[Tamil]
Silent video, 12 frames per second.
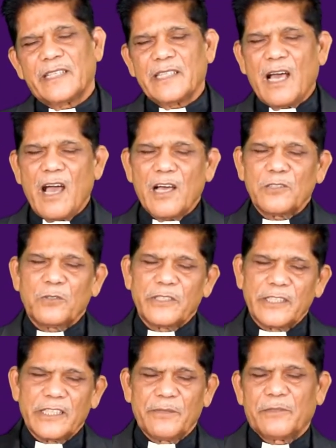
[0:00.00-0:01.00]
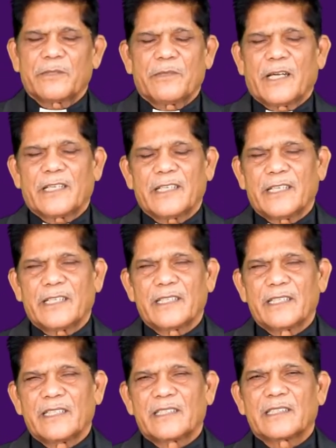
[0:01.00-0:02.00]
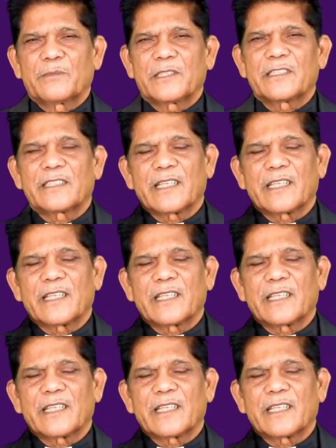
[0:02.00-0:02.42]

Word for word: ஏதாவது ஒன்று நிமித்தமாக நமக்கு